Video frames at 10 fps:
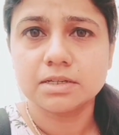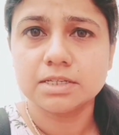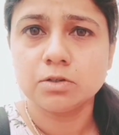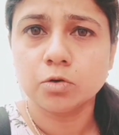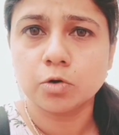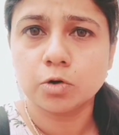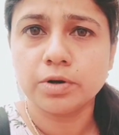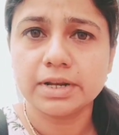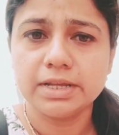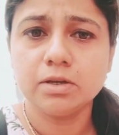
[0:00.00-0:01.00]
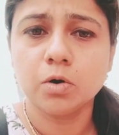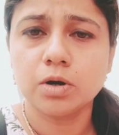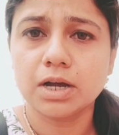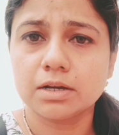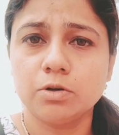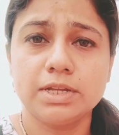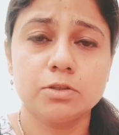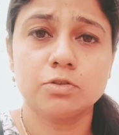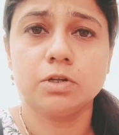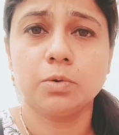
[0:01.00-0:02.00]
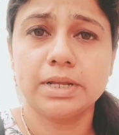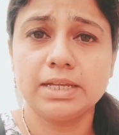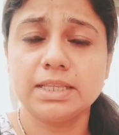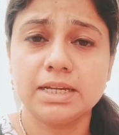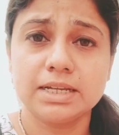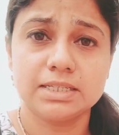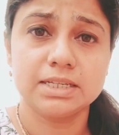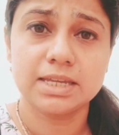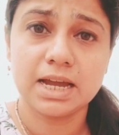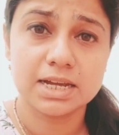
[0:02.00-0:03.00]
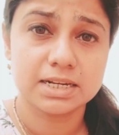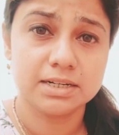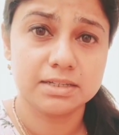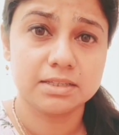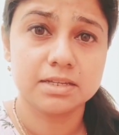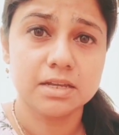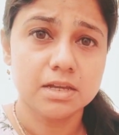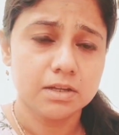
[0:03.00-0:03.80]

किसी को कोरोना नहीं होगा कोई एक दूसरे को नहीं देगा इसकी क्या गारंटी थी